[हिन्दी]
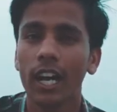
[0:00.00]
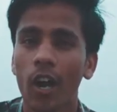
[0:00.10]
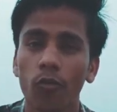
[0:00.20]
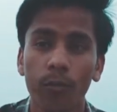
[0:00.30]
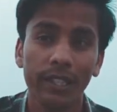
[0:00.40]
हाँ
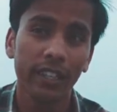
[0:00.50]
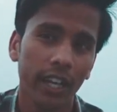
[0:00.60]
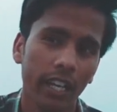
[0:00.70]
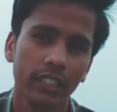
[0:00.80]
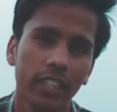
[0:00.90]
वो वीडियो
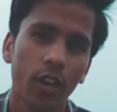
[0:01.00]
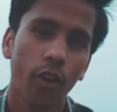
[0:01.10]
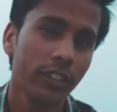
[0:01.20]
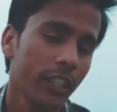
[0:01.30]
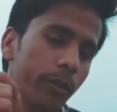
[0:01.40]
कैसी है और
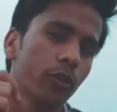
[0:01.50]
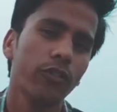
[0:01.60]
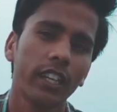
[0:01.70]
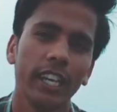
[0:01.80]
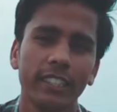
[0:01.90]
ये वीडियो
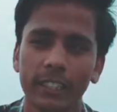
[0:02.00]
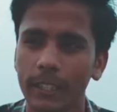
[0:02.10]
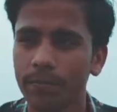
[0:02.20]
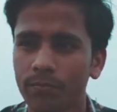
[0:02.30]
फिर कैसी है